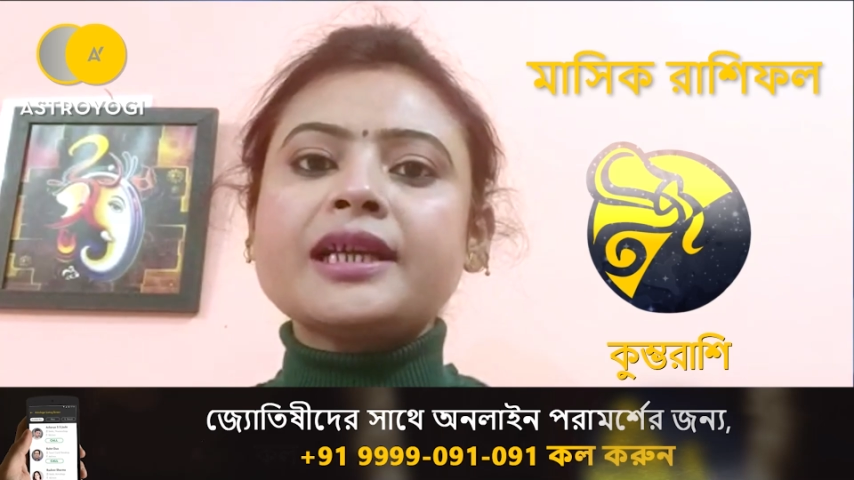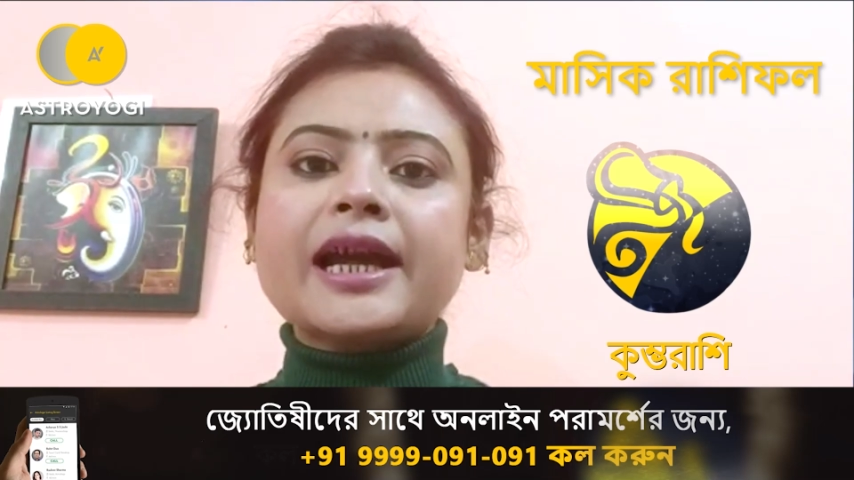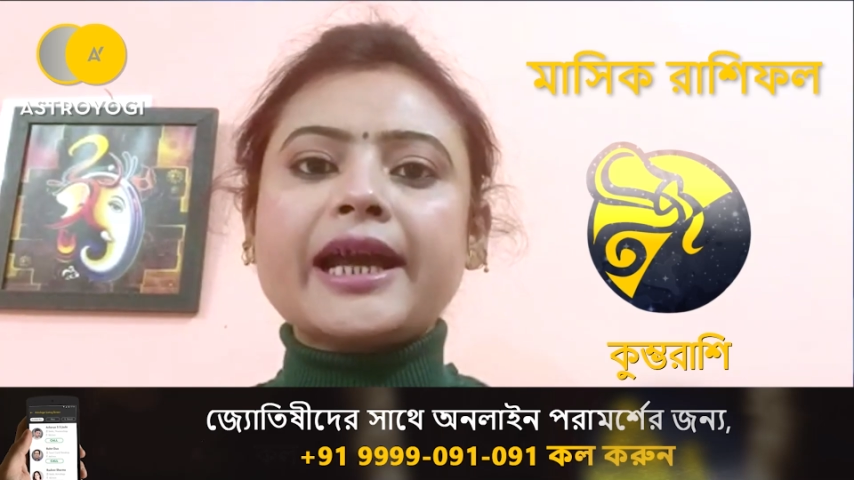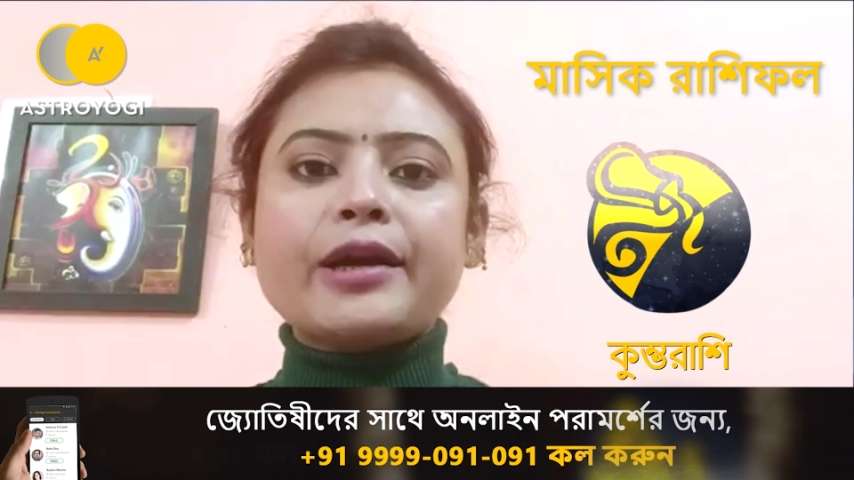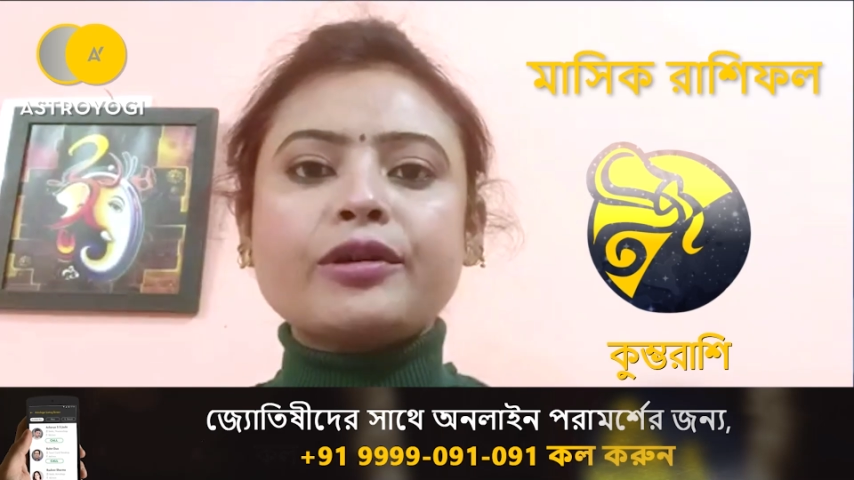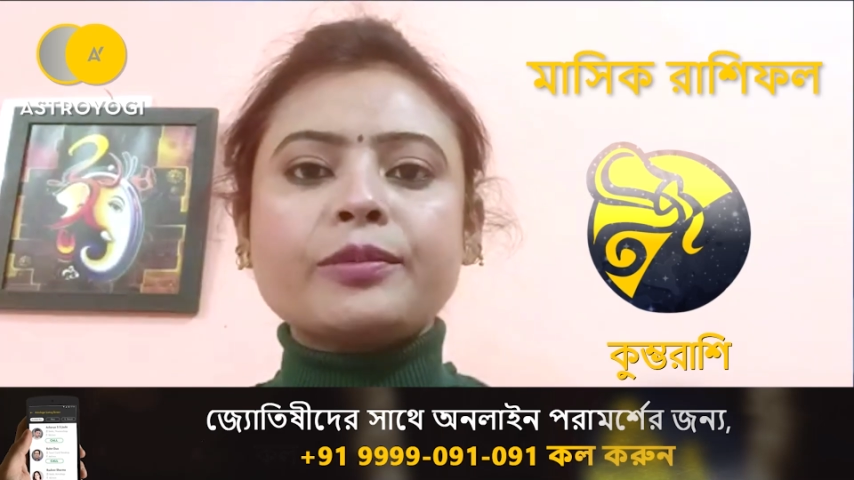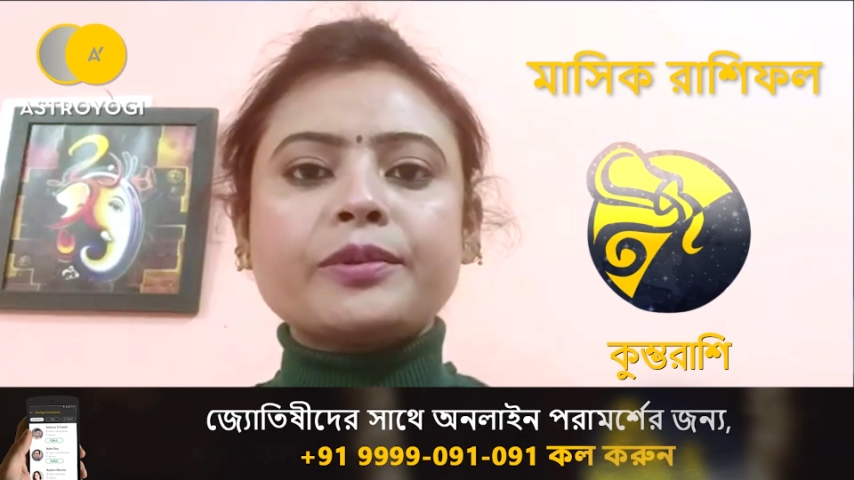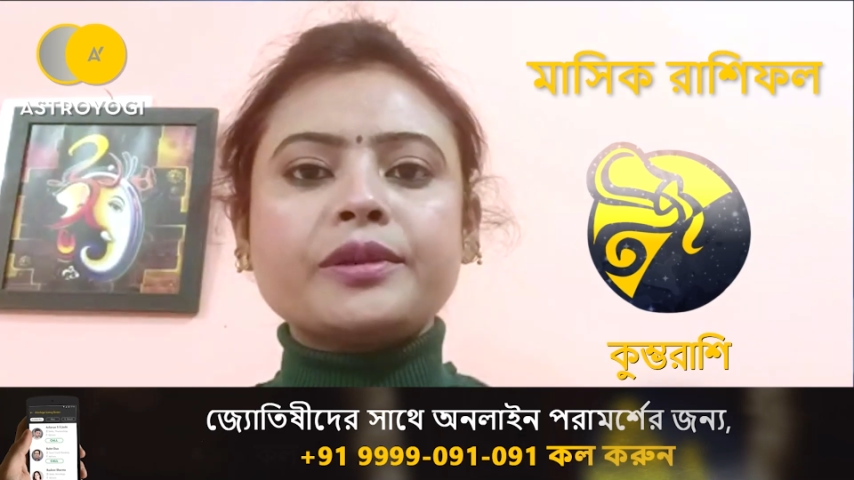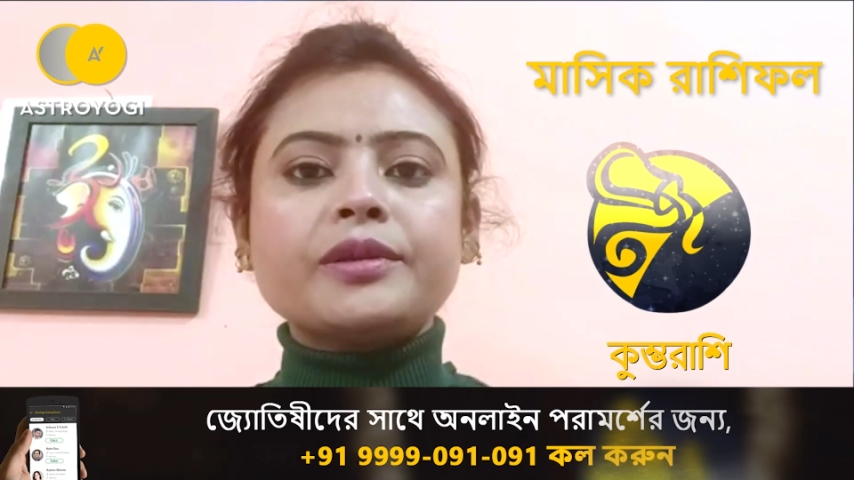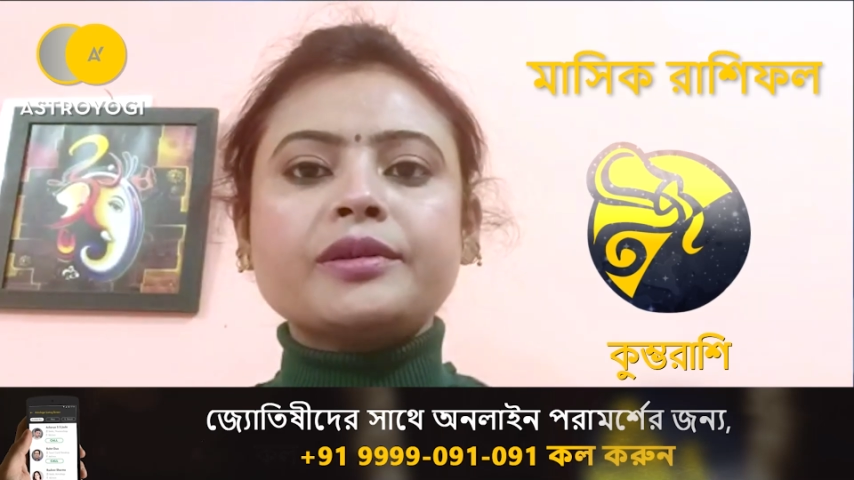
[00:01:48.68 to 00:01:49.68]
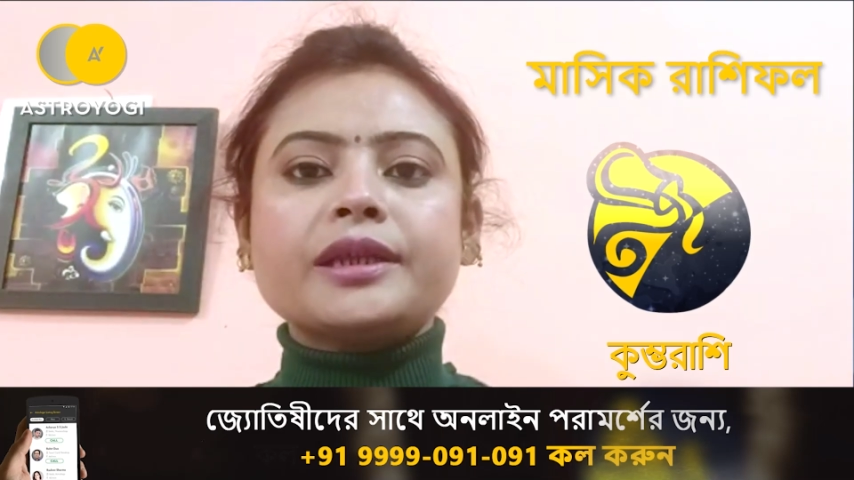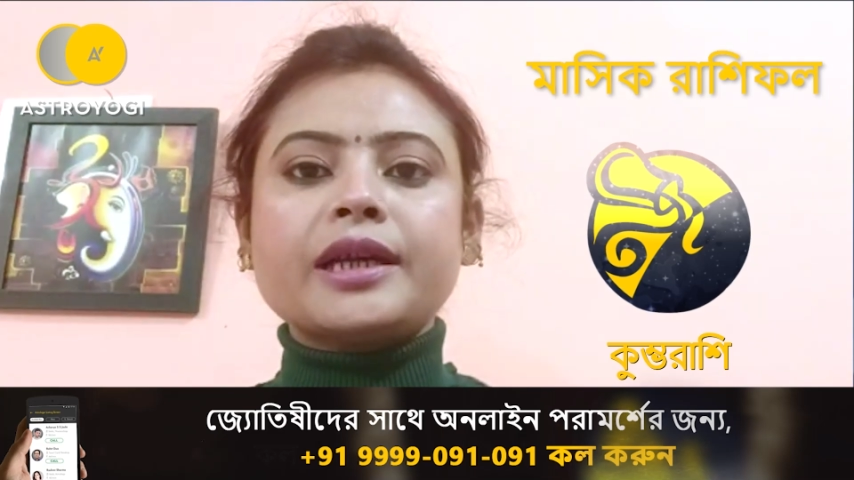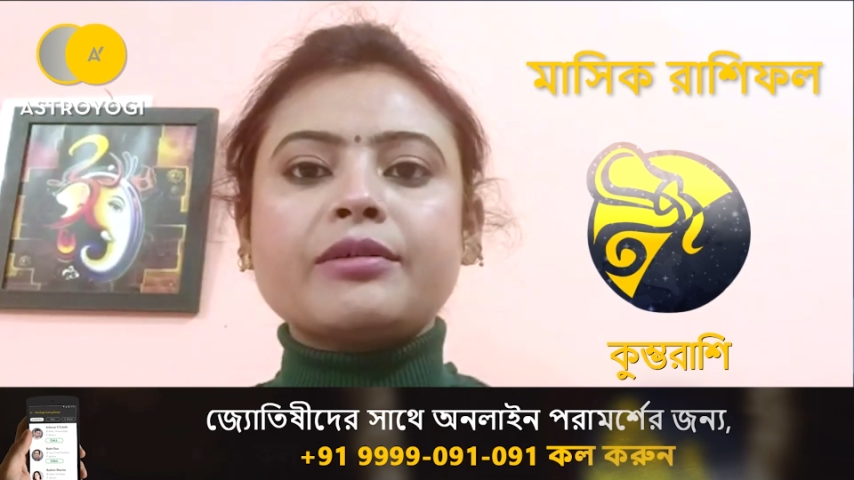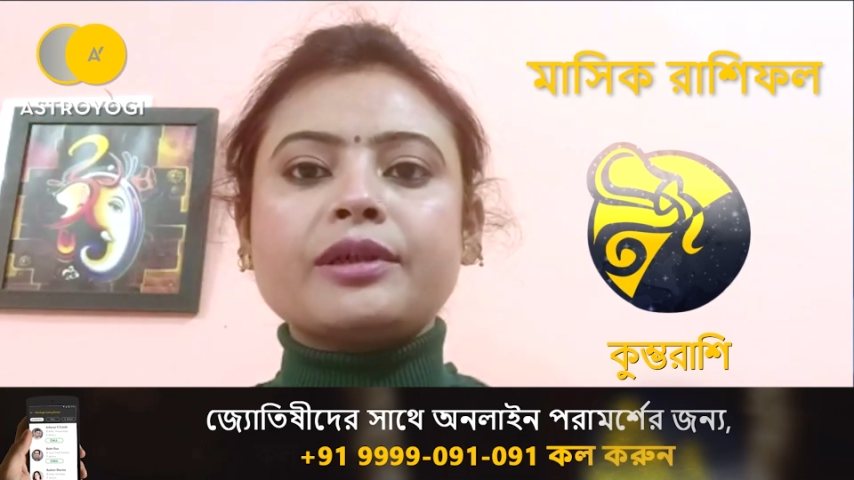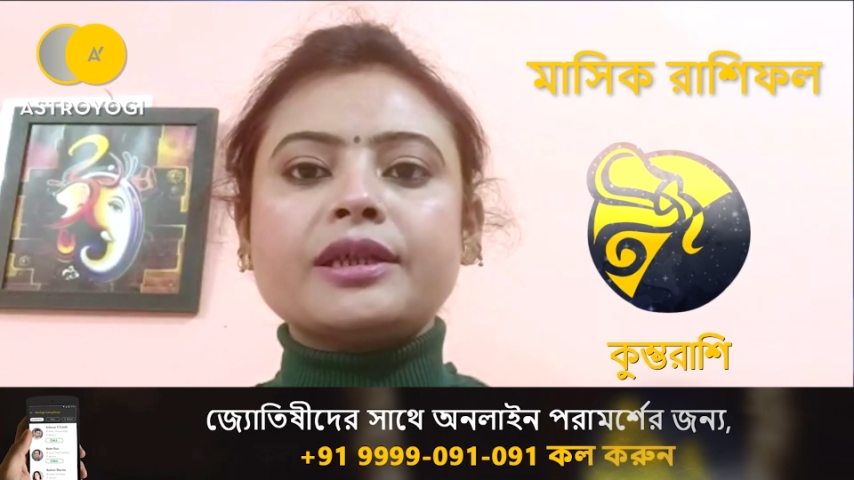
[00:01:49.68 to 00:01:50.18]
তারা এখনও পর্যন্ত
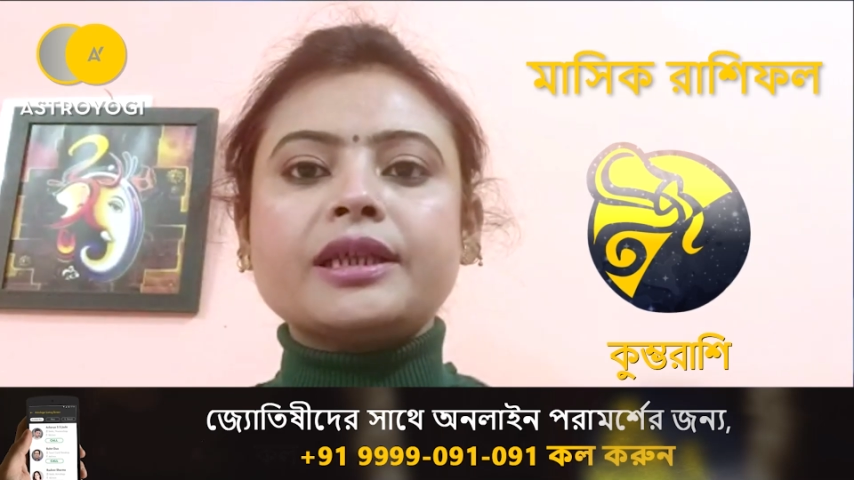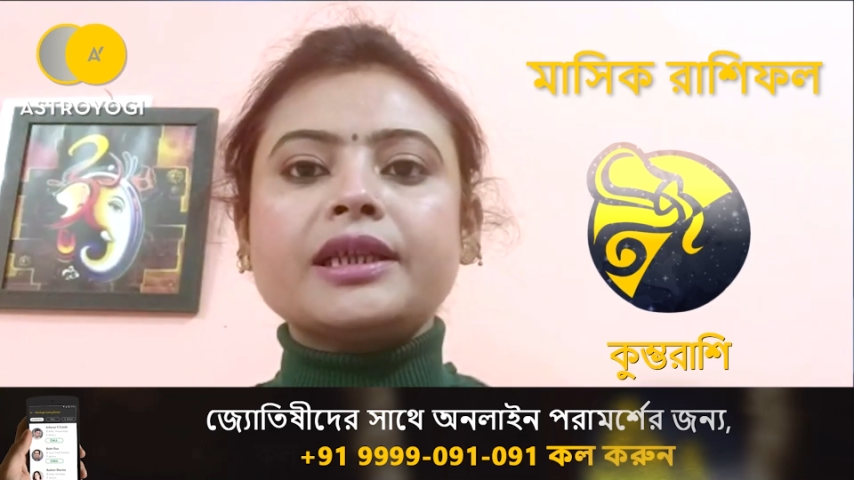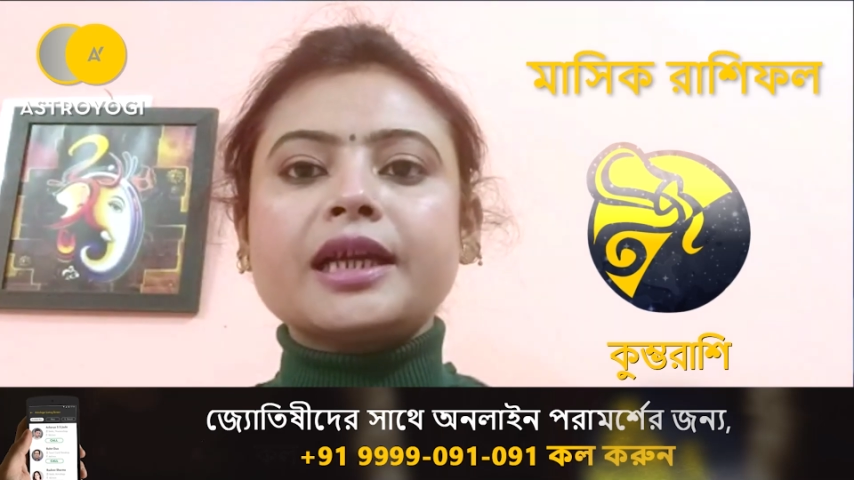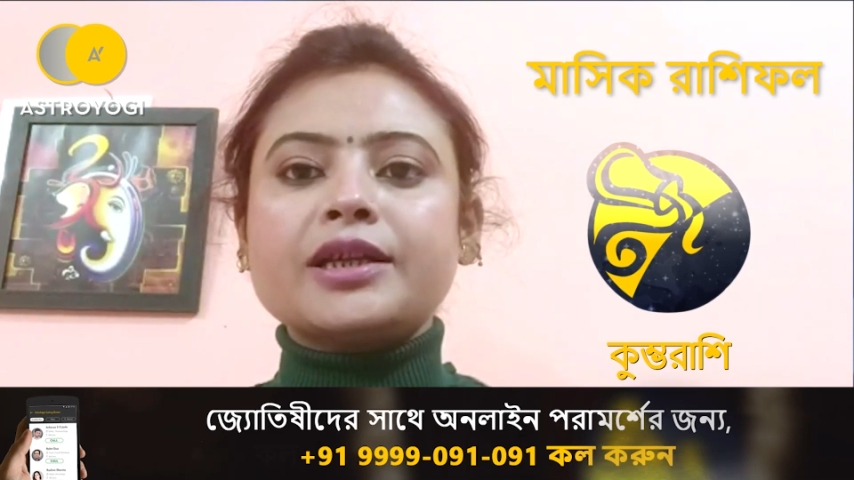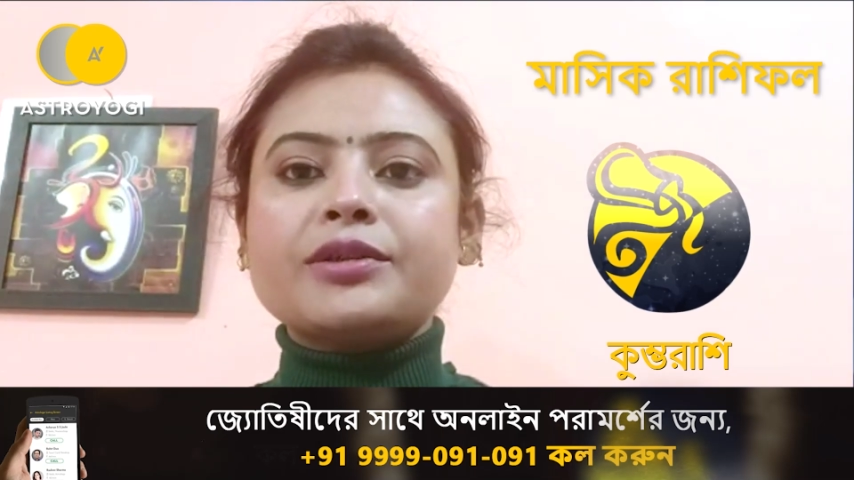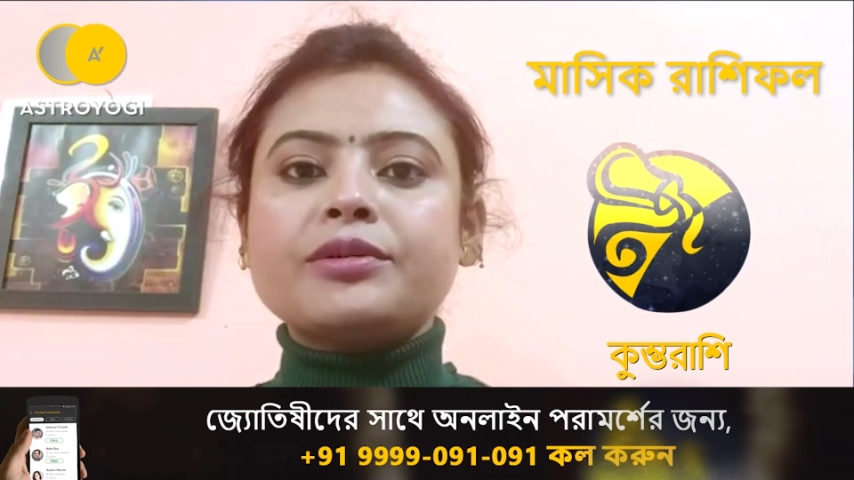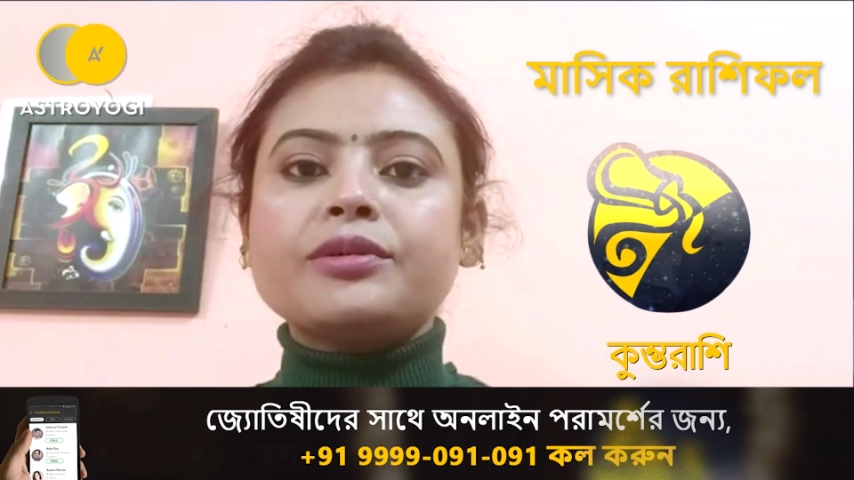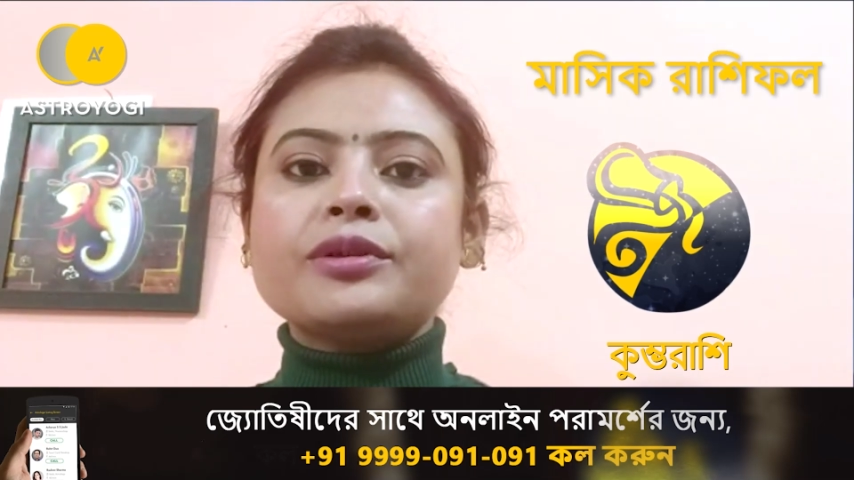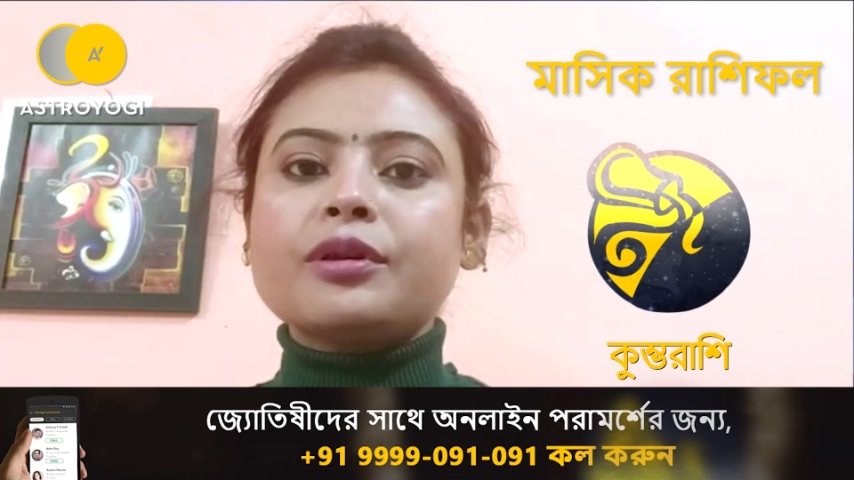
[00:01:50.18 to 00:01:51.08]
যা করেছে তার জন্য